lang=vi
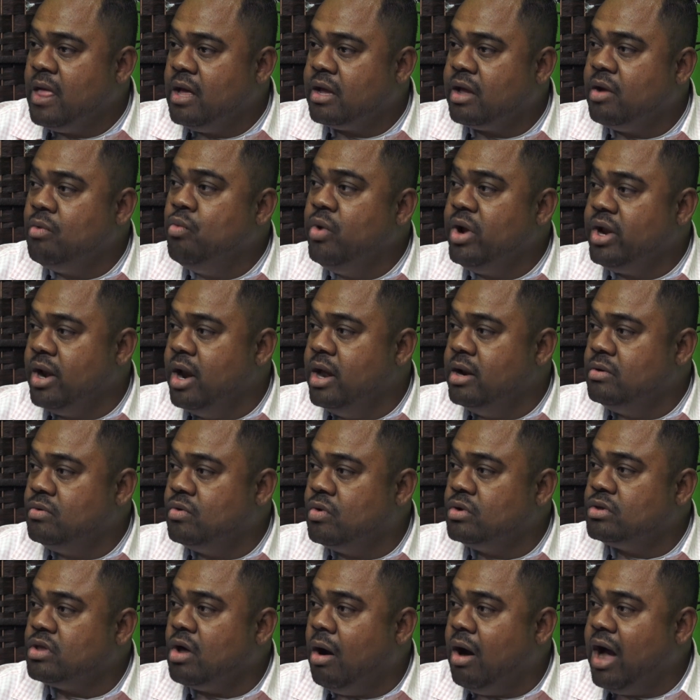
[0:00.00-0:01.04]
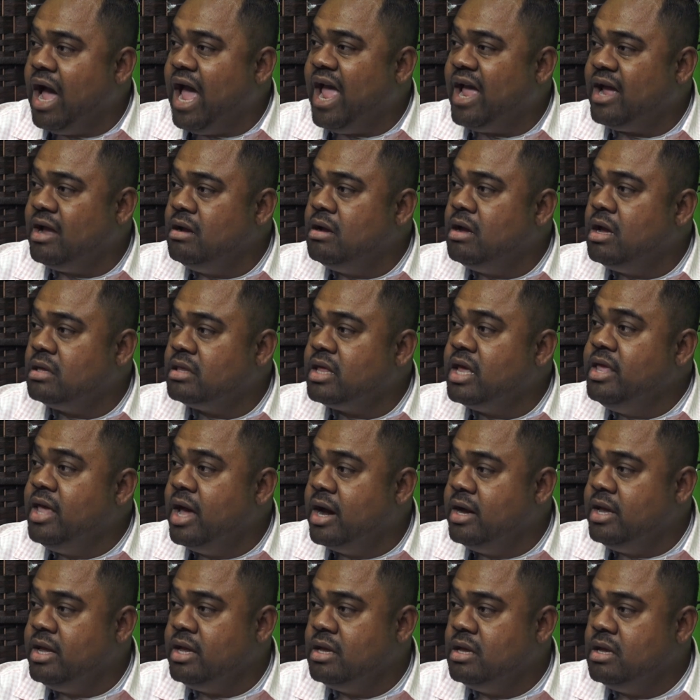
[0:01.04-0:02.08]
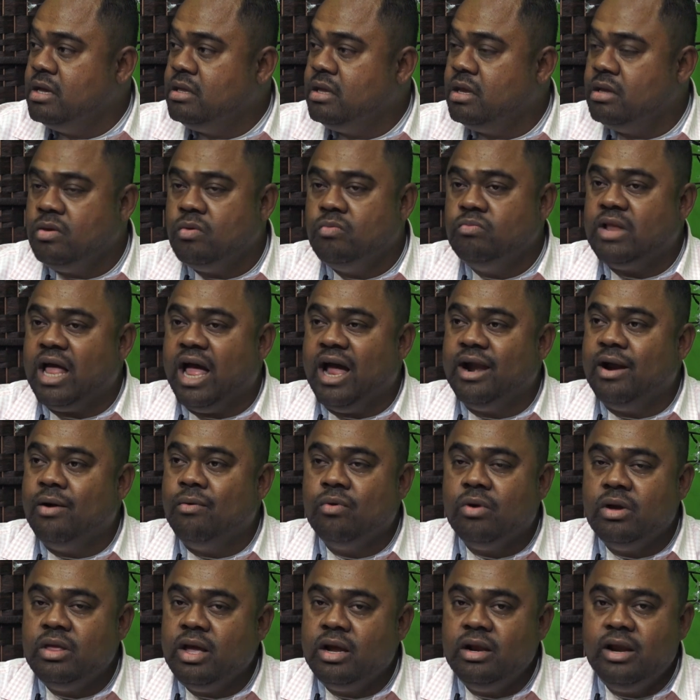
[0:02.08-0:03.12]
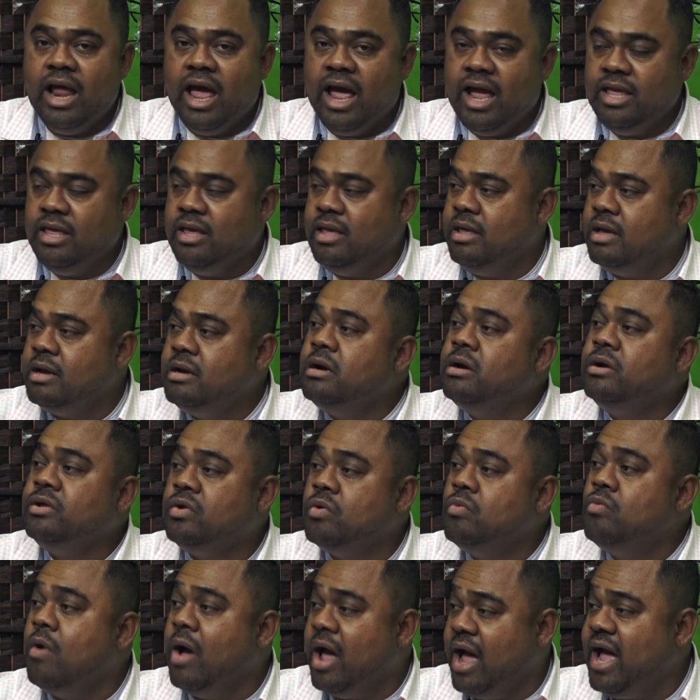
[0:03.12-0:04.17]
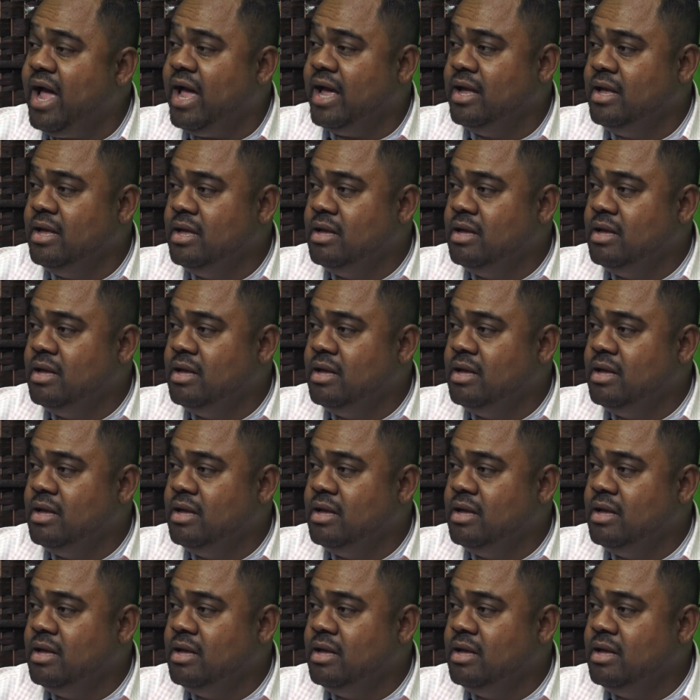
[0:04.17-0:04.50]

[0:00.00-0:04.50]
cái quyết định của tòa án à, thế giới chứ chúng ta đâu có vấn đề gì với người Trung Hoa